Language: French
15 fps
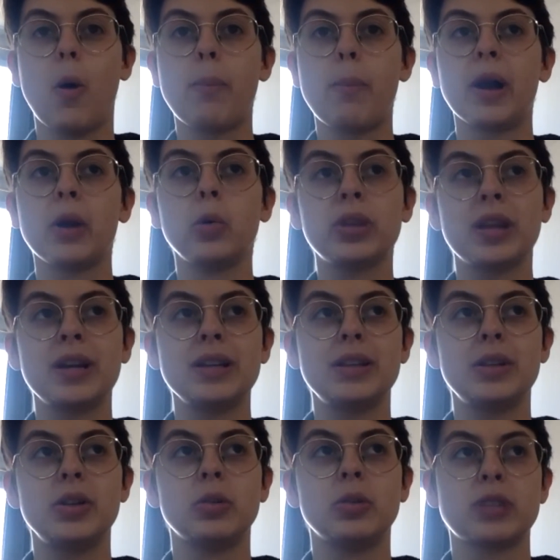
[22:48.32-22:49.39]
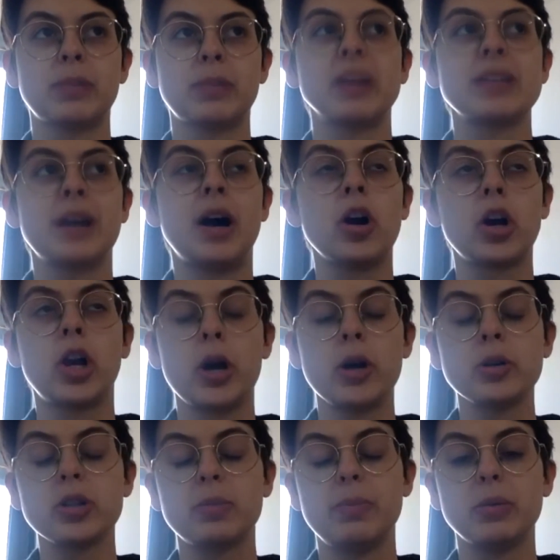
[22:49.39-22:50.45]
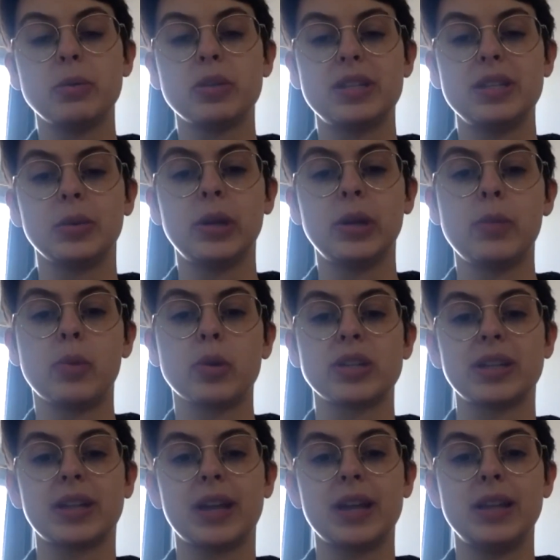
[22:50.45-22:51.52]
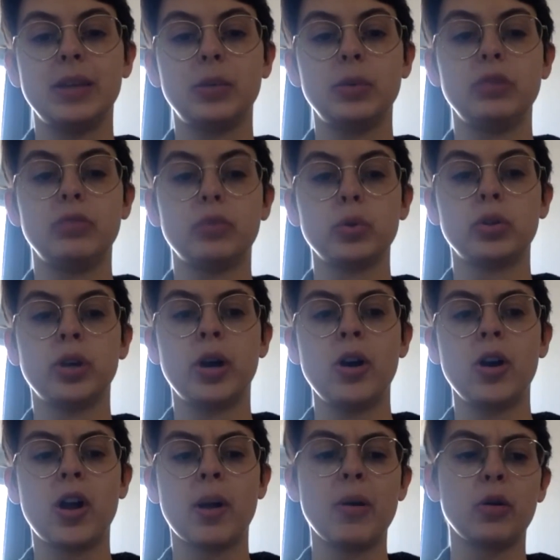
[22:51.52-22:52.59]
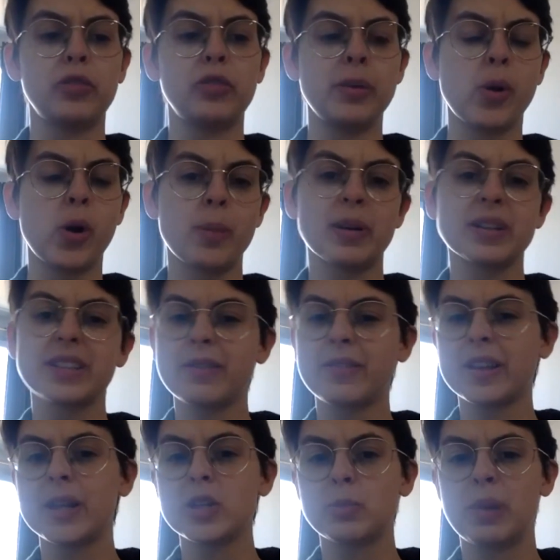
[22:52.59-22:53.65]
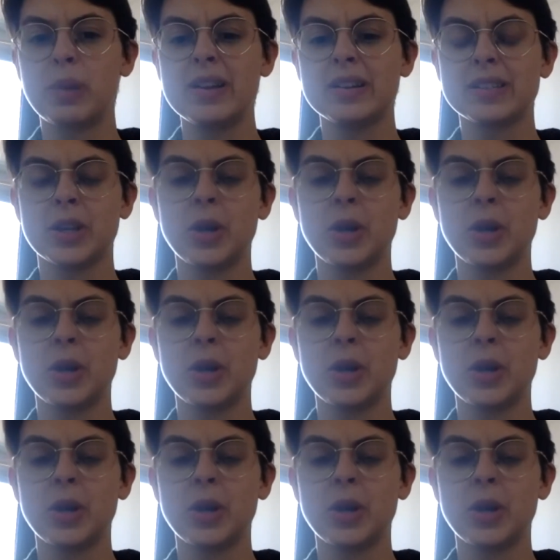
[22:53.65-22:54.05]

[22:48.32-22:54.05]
parle autant de nos expériences en classe, mais aussi on est là pour s'entraider au niveau de Ah, comment on fait pour commencer à faire de la suppléance?